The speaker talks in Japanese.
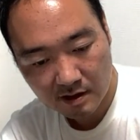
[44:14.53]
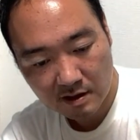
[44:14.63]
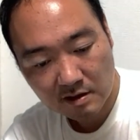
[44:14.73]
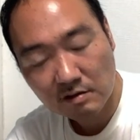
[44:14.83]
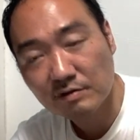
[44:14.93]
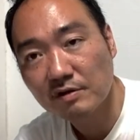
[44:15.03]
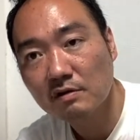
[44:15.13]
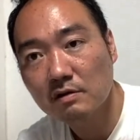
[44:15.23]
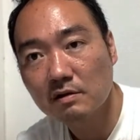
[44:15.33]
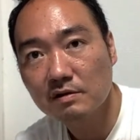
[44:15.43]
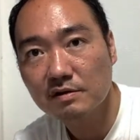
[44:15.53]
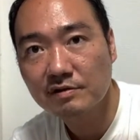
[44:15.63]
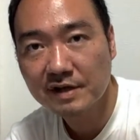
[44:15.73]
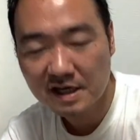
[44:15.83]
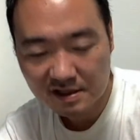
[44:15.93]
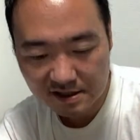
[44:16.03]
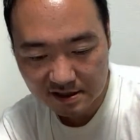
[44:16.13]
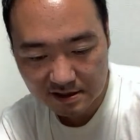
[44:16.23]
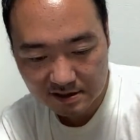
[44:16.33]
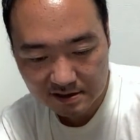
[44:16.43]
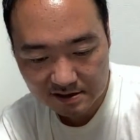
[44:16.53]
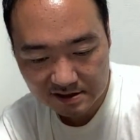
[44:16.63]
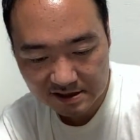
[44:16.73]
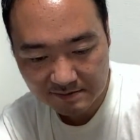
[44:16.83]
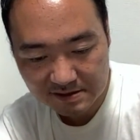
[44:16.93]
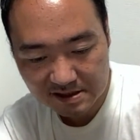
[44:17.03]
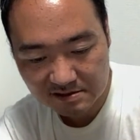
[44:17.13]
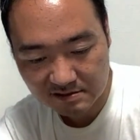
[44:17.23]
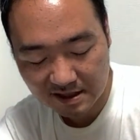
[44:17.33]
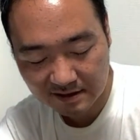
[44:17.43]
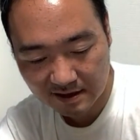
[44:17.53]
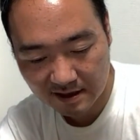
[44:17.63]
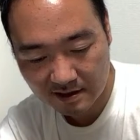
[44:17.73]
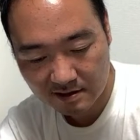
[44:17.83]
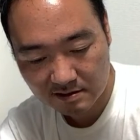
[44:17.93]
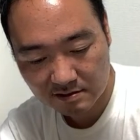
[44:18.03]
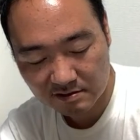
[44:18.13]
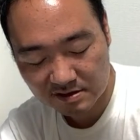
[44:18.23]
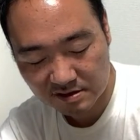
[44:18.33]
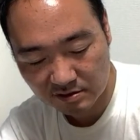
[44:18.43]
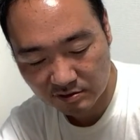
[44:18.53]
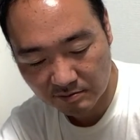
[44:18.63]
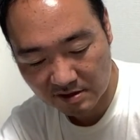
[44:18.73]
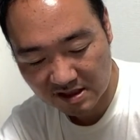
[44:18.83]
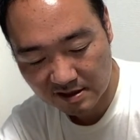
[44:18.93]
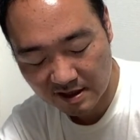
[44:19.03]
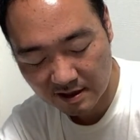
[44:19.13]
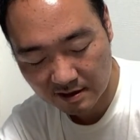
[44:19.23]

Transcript: この頃余計に寂しくなった年とともにね